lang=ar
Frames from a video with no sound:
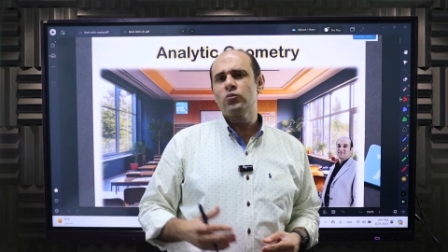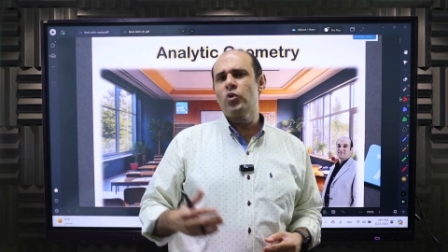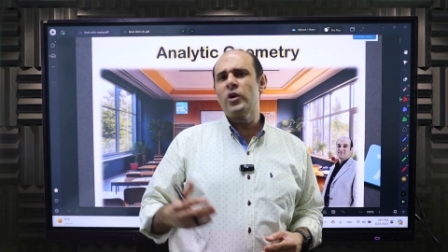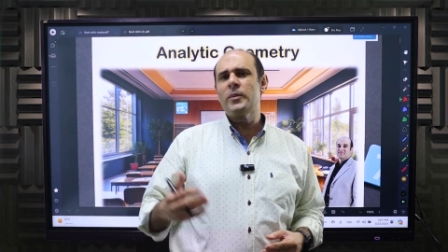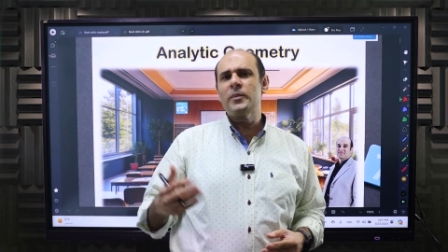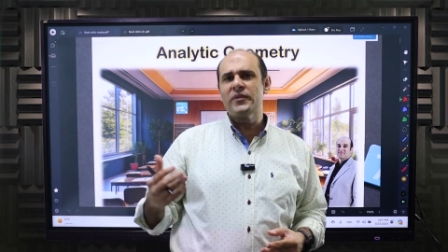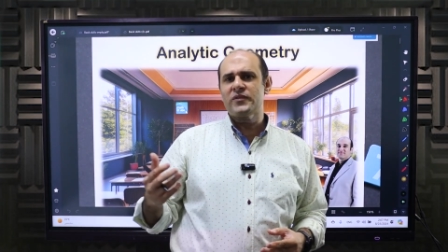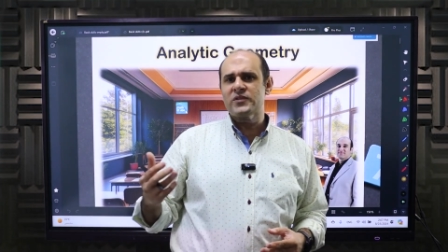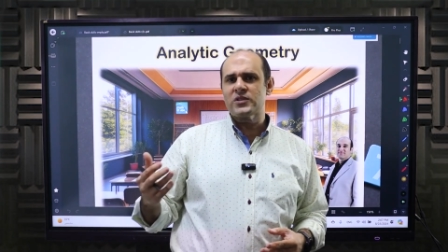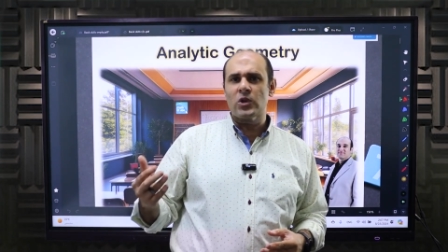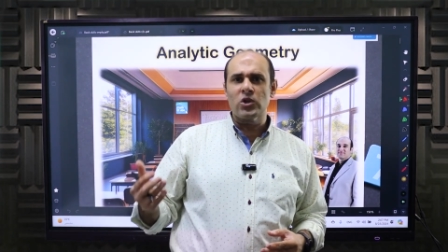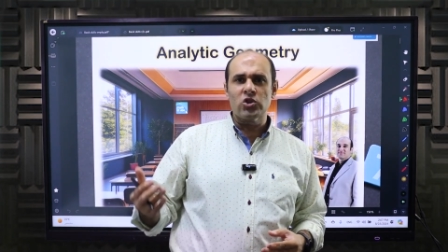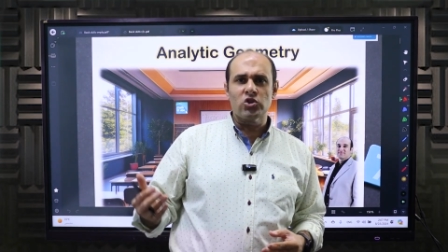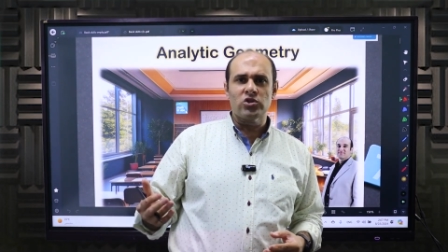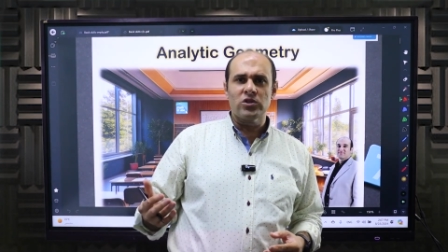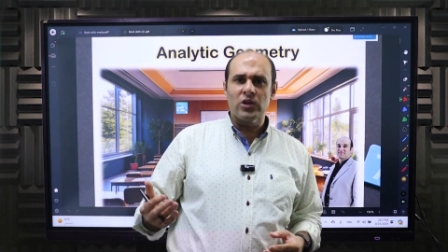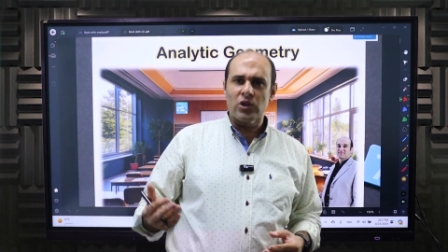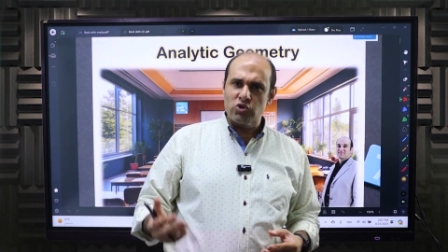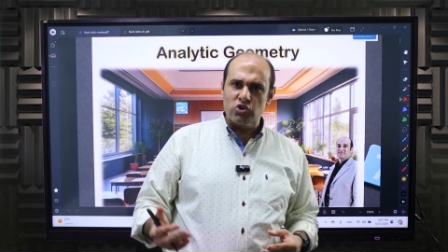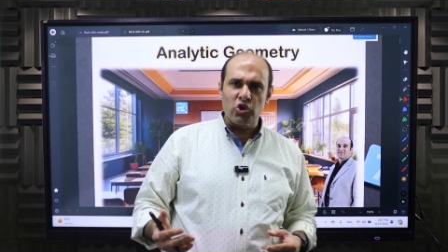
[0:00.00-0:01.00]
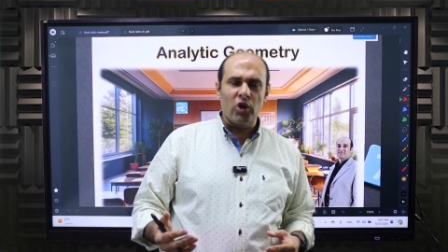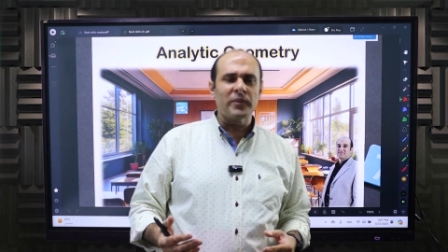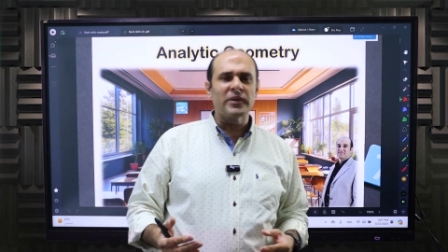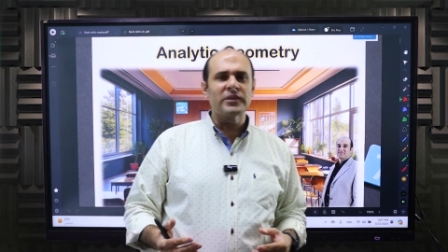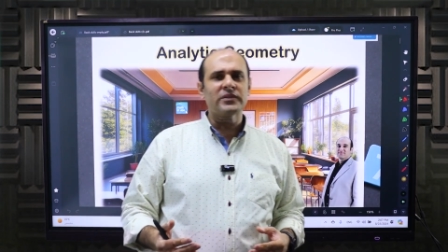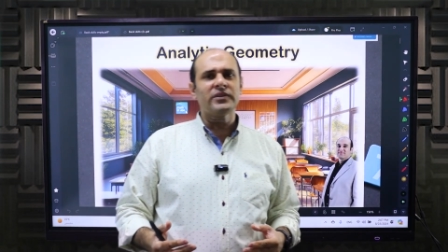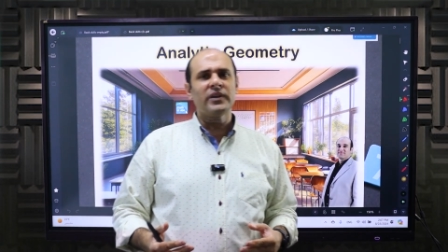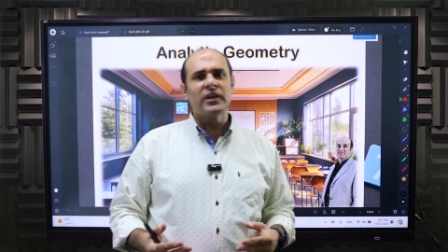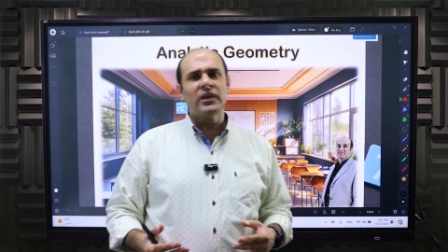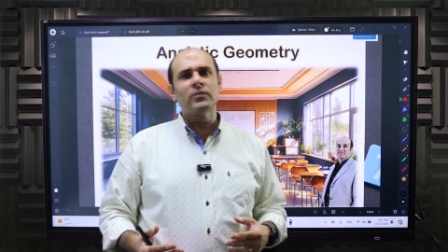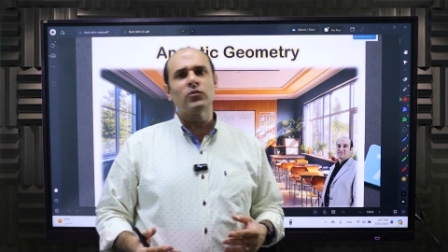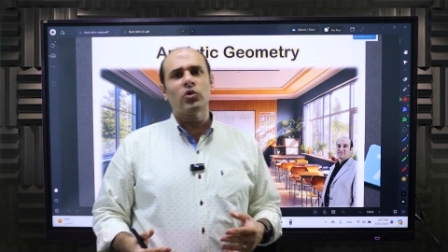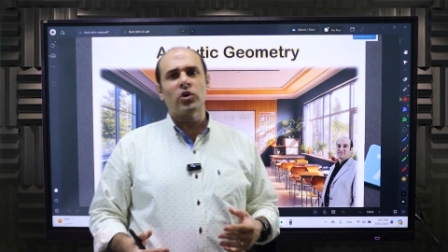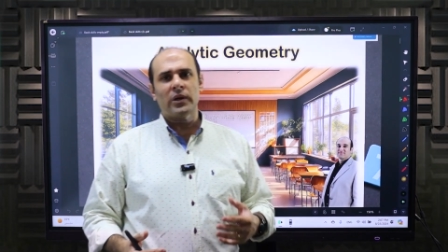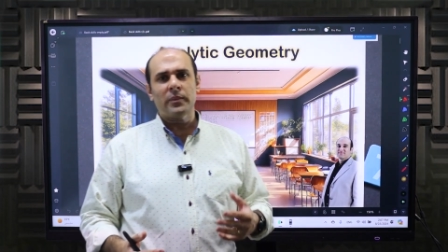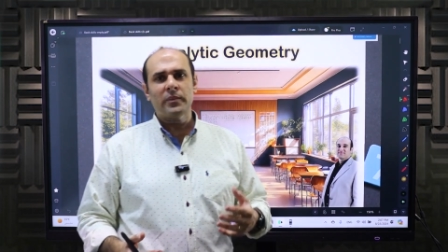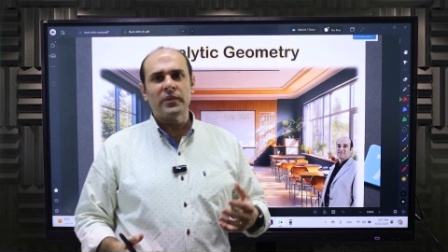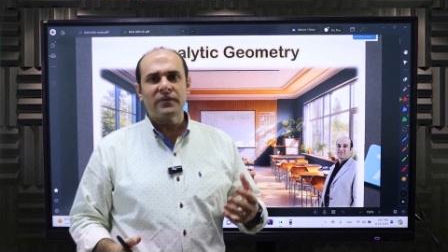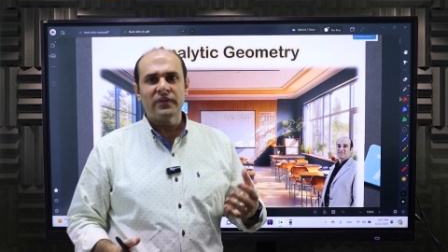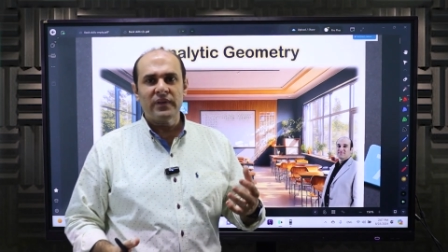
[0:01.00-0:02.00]
مهم في سوليد جيومتري
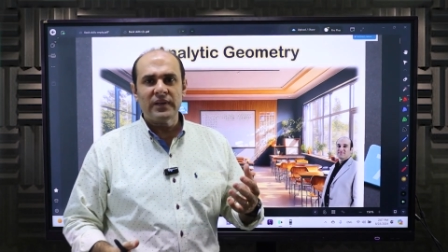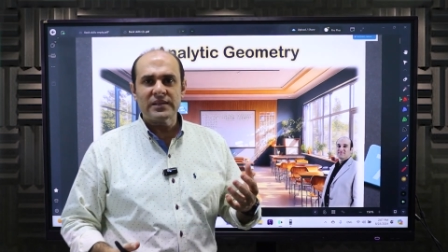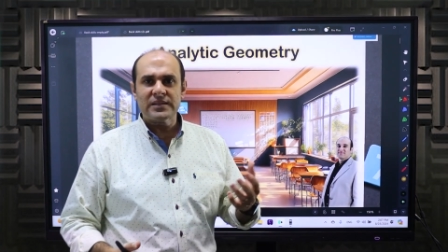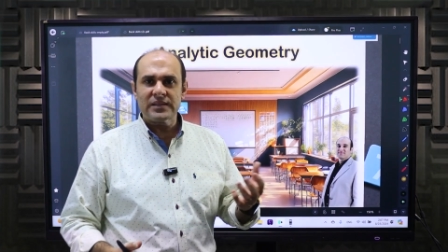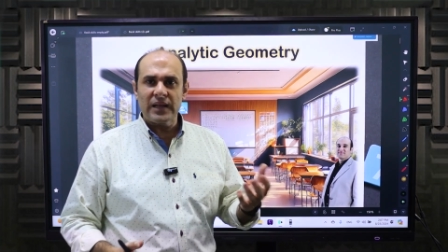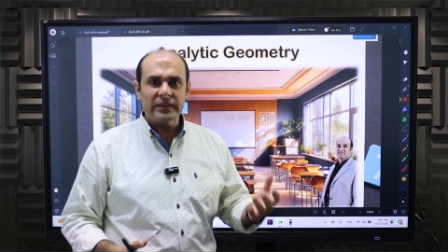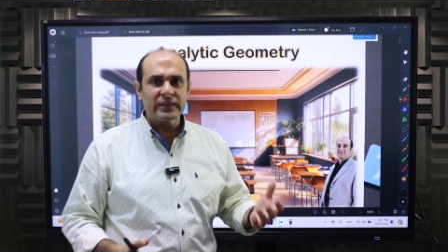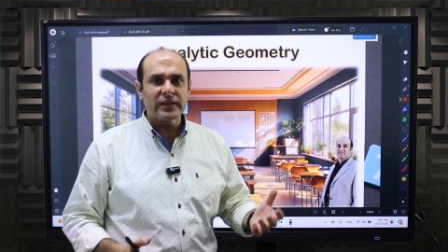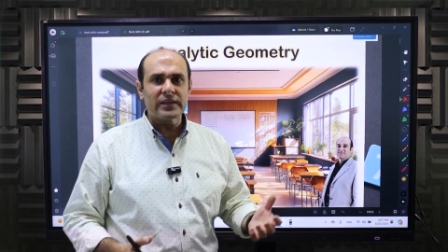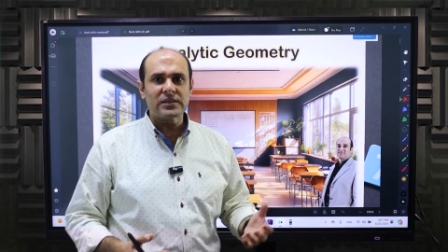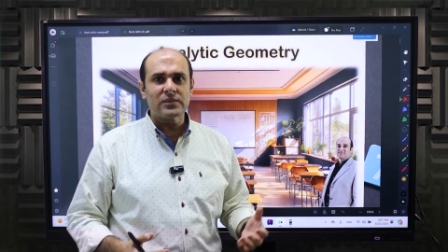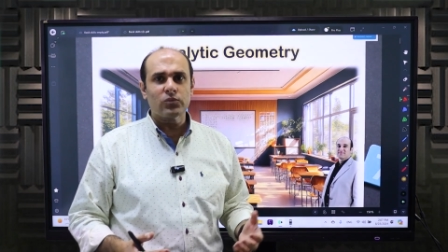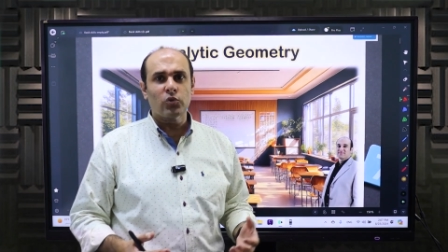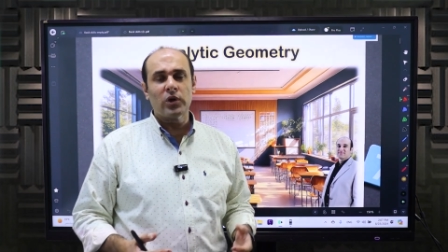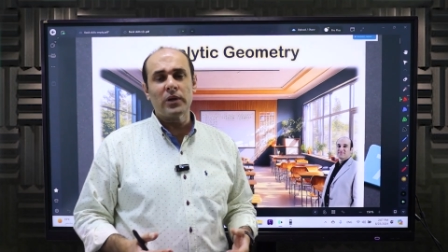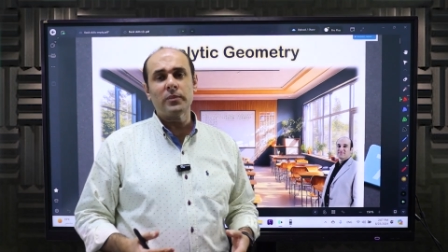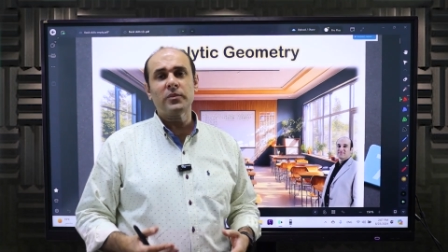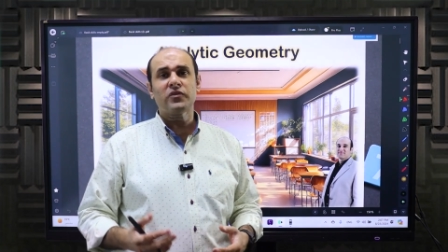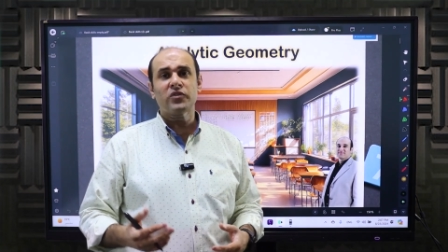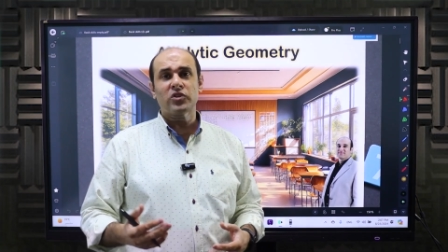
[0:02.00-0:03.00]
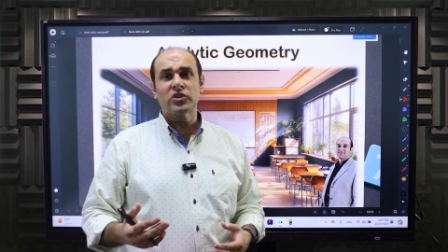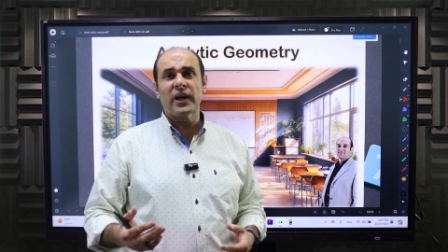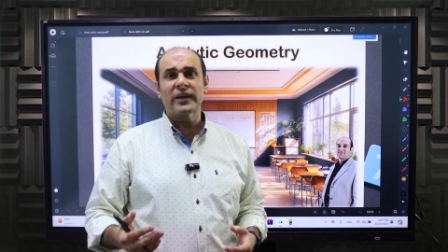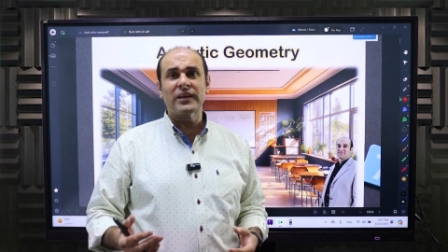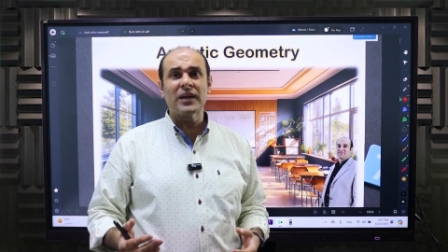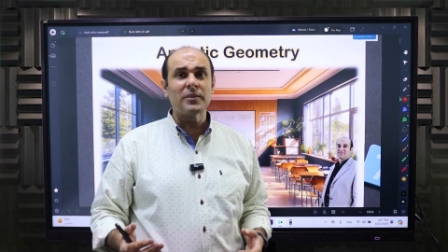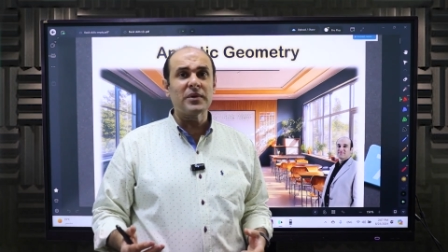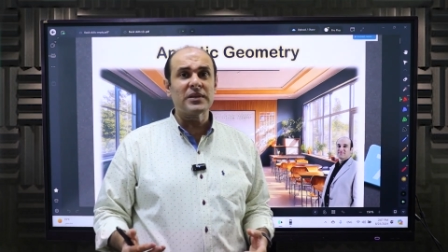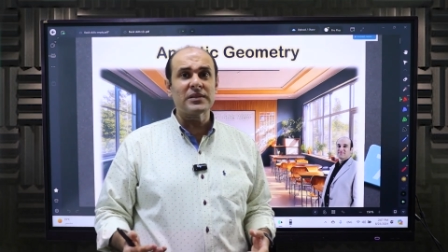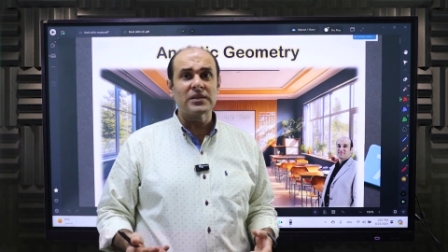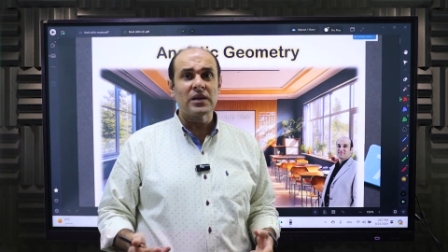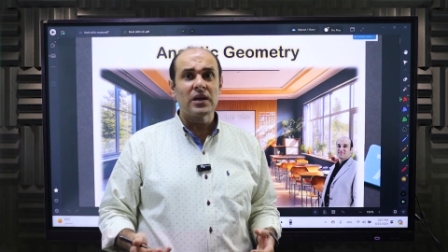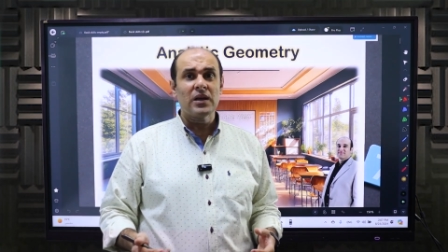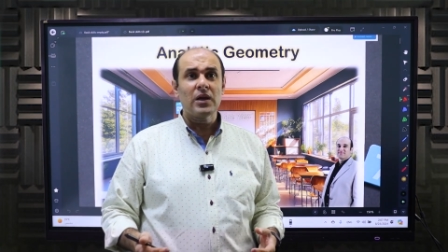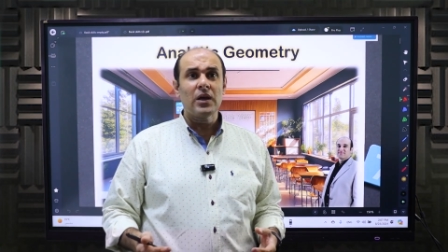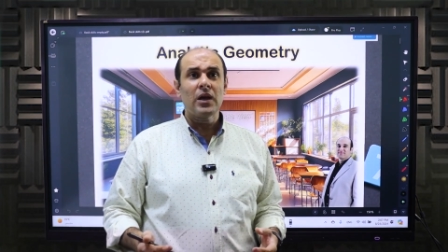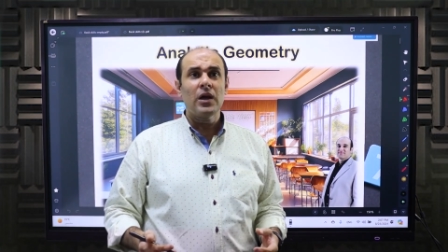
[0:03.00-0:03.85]
مهم في الاستاتكس مهم في الداينامكس